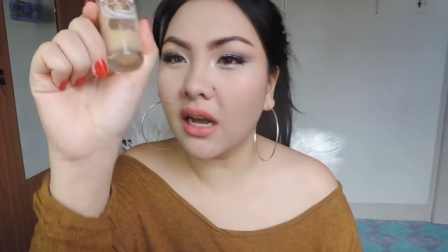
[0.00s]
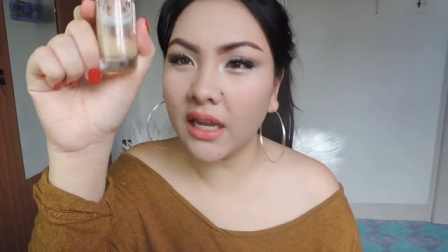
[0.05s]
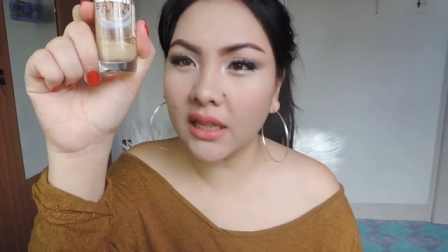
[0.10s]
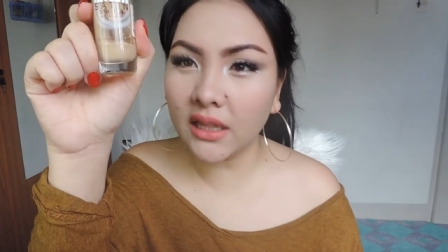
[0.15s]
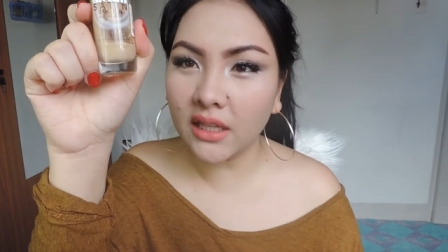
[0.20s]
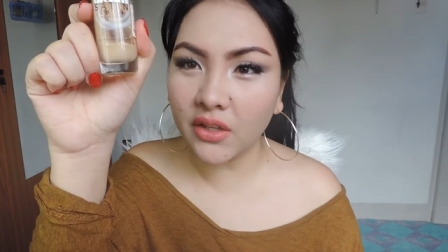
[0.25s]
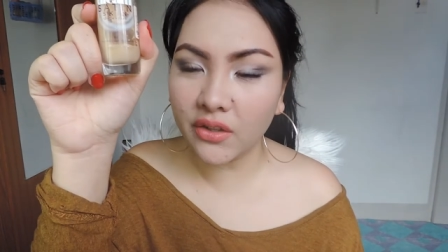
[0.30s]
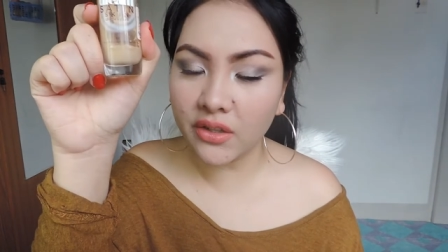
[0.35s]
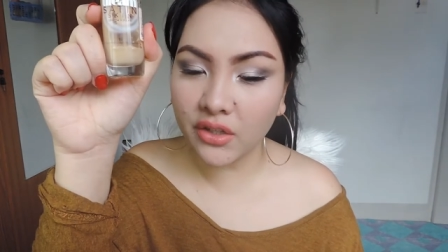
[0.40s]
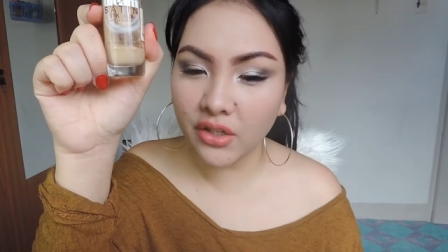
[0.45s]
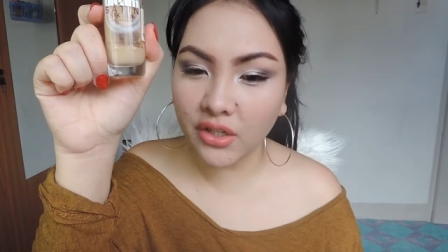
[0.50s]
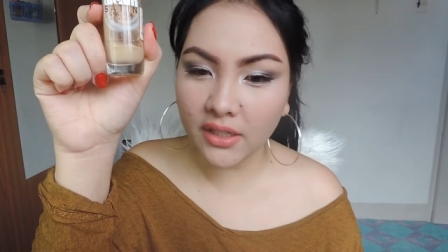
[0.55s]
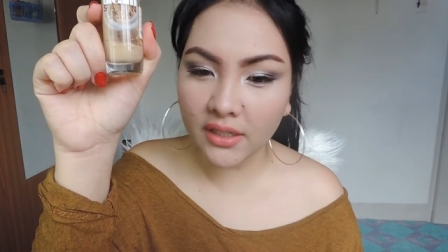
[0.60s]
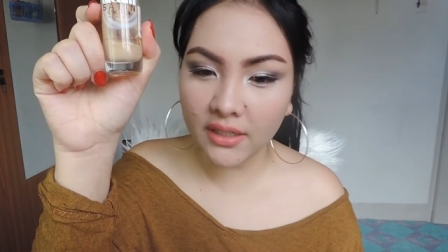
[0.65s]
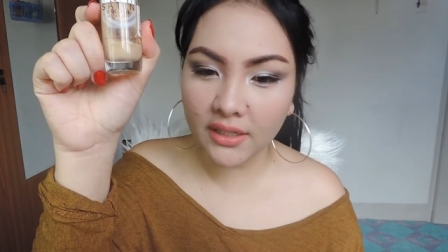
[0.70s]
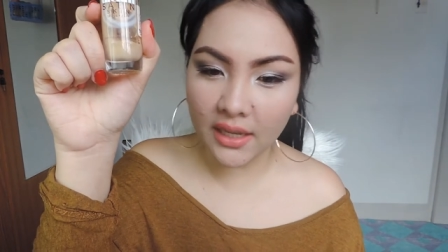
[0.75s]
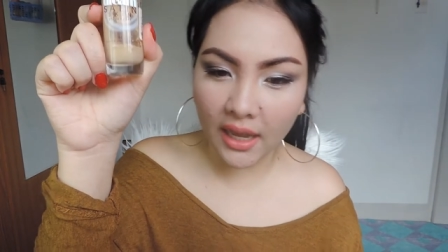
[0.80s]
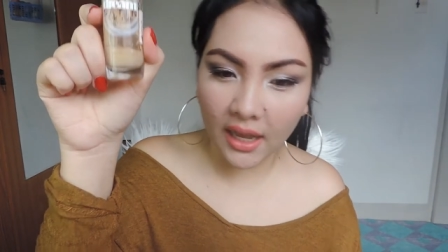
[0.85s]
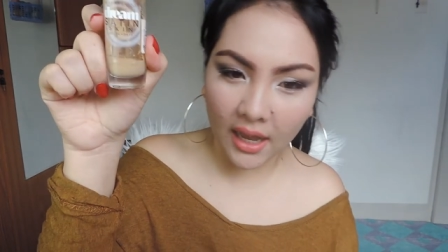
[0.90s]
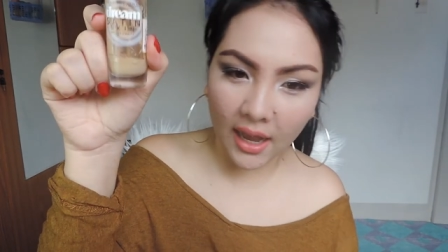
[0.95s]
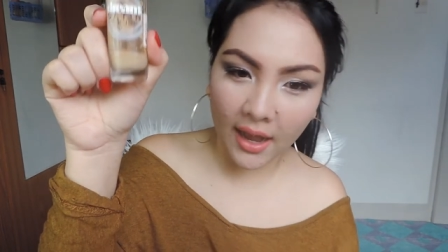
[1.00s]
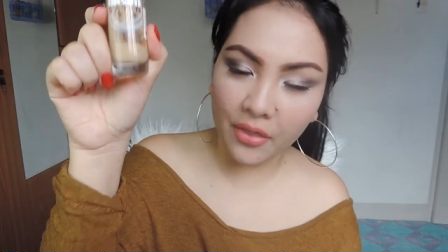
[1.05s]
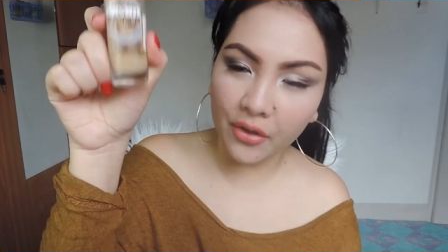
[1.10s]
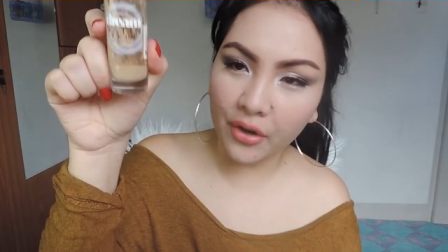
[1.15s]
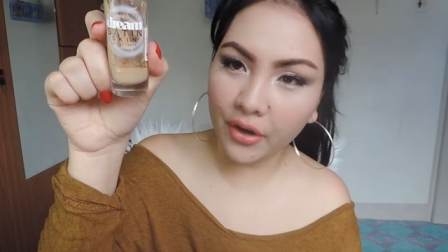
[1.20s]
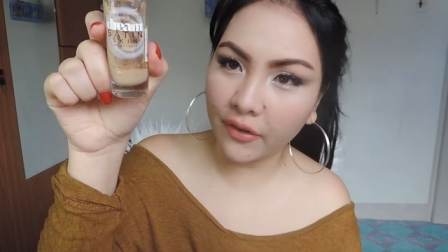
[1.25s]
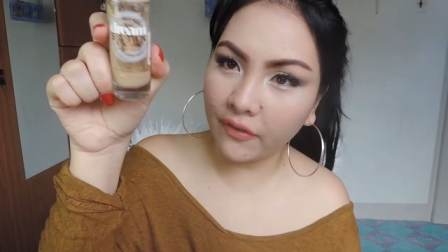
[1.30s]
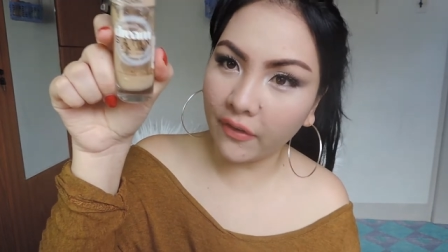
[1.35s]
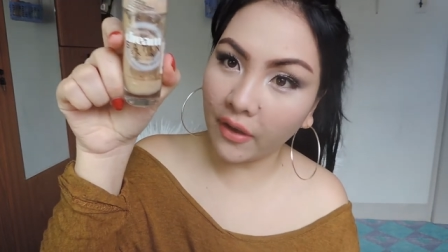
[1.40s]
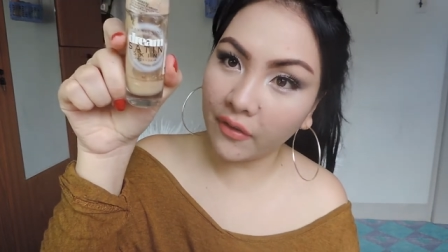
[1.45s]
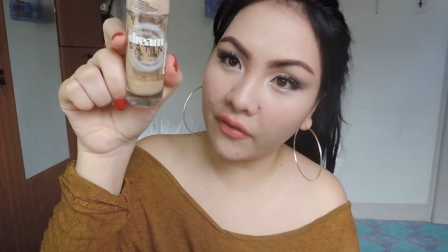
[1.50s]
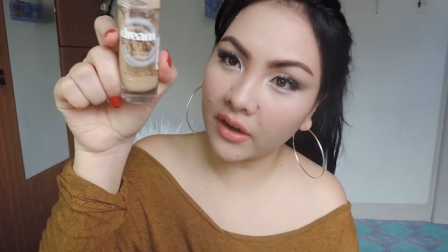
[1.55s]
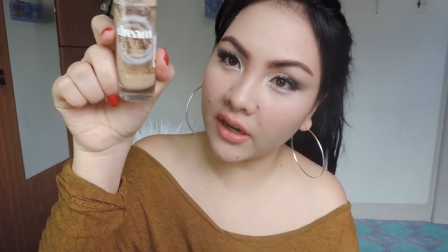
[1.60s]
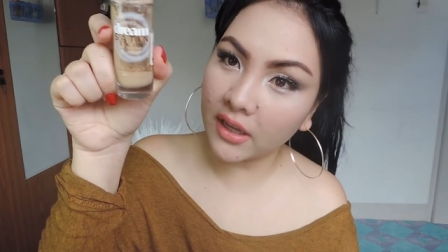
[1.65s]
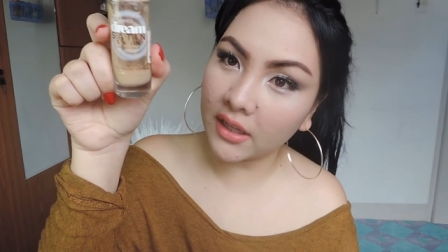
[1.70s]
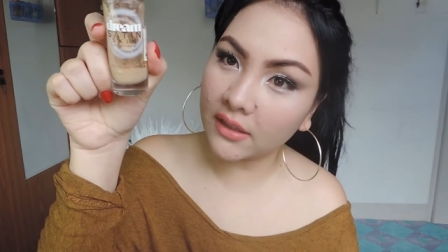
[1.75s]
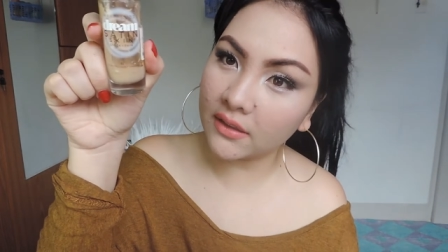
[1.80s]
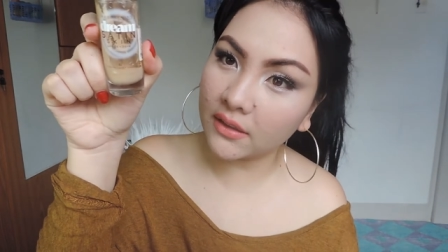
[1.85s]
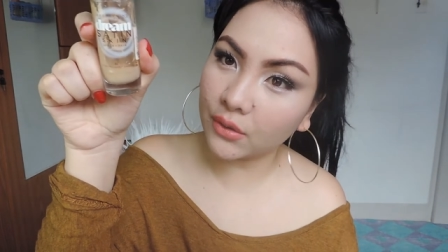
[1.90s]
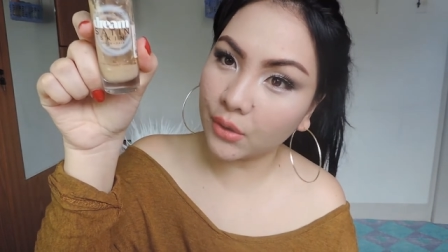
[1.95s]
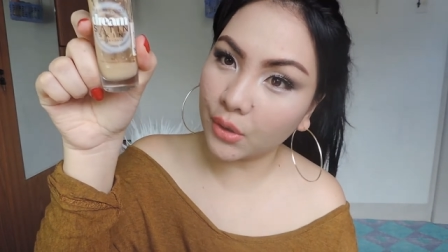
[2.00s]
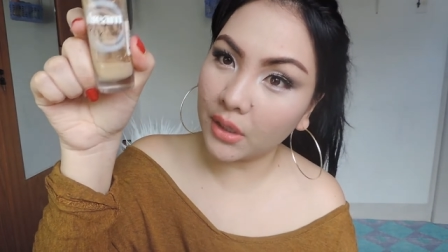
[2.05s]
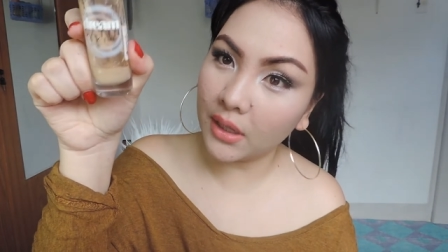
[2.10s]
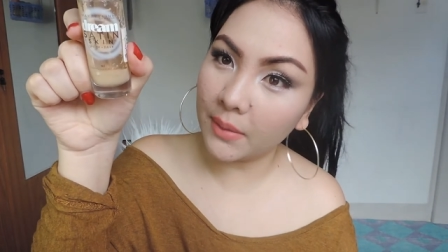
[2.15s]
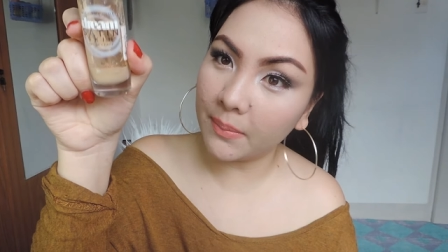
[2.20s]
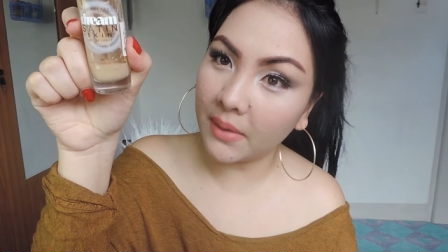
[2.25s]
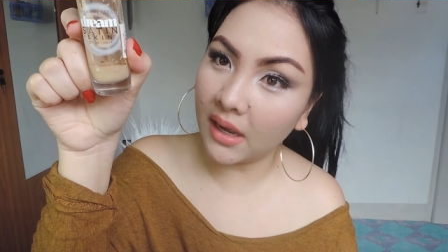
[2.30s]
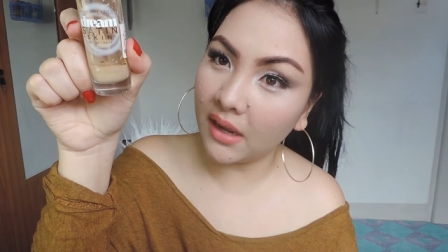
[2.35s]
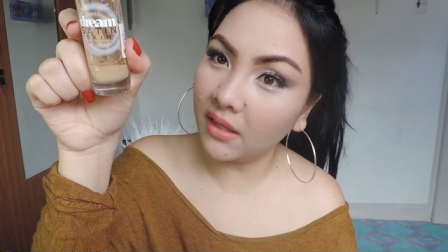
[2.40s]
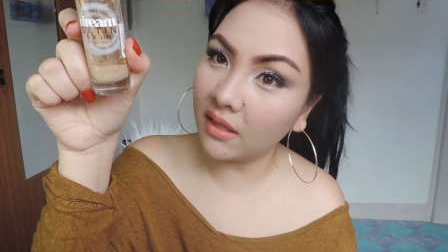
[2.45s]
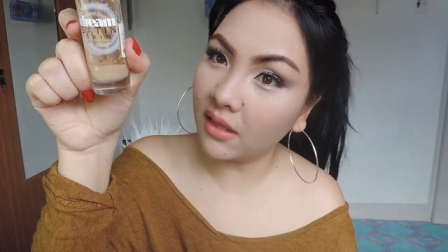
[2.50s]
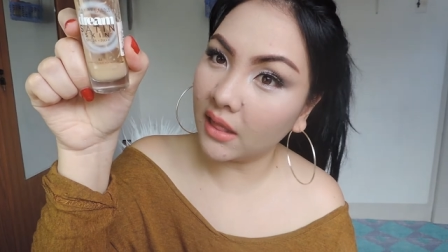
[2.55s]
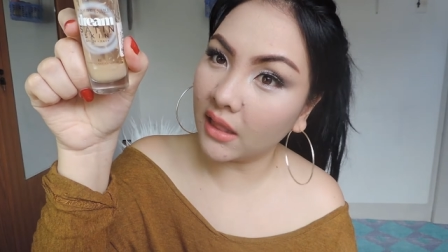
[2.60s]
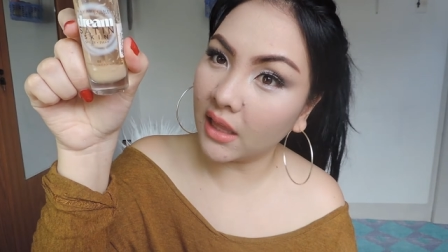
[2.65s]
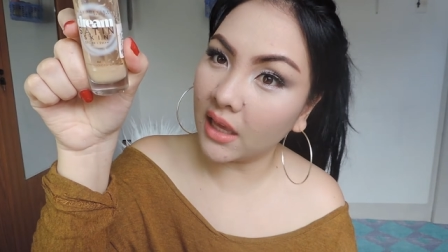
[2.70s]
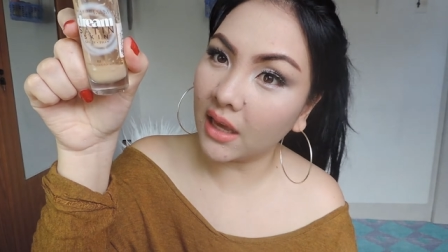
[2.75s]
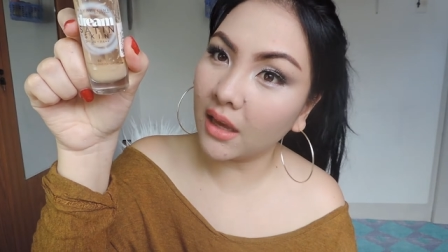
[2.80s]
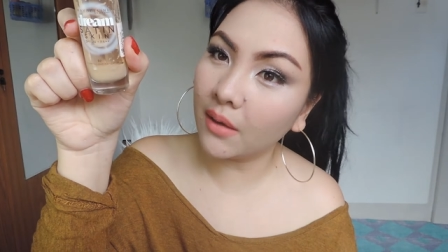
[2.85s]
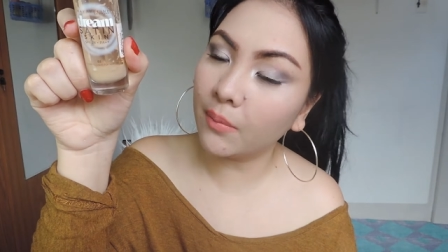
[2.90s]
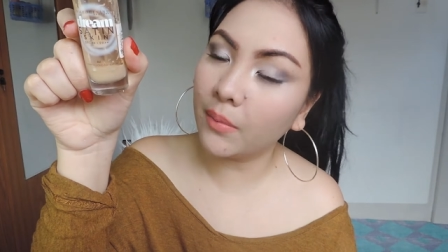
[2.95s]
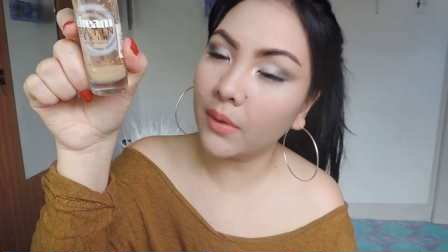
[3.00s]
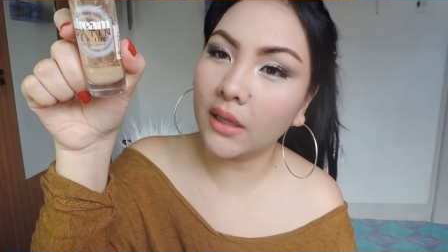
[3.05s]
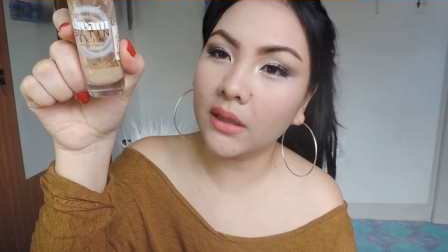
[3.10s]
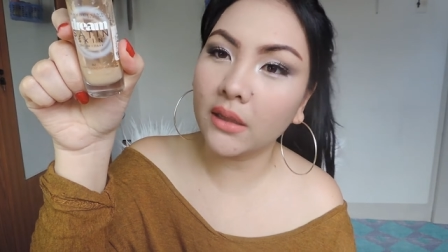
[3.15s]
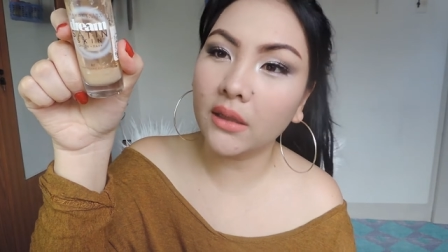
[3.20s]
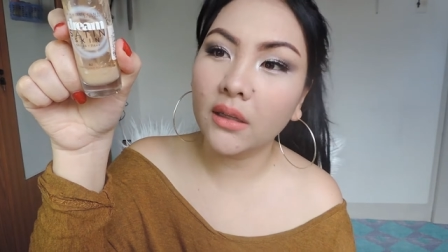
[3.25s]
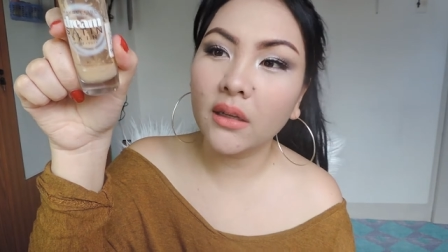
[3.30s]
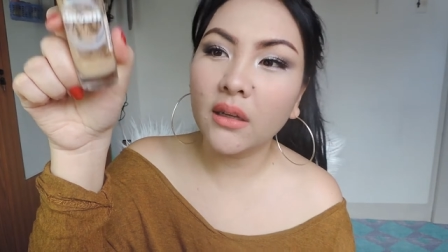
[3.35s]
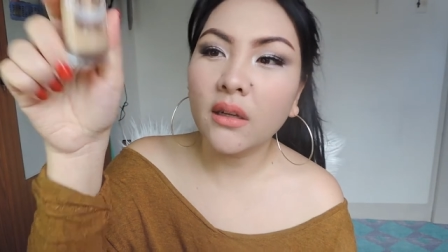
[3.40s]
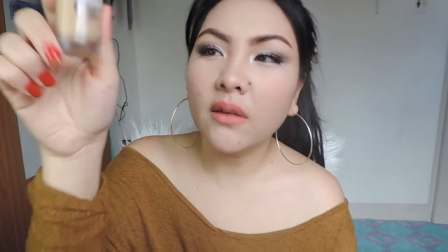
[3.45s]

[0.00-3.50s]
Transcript: Nakita niyo na siya sa other favorites ko na monthly. But,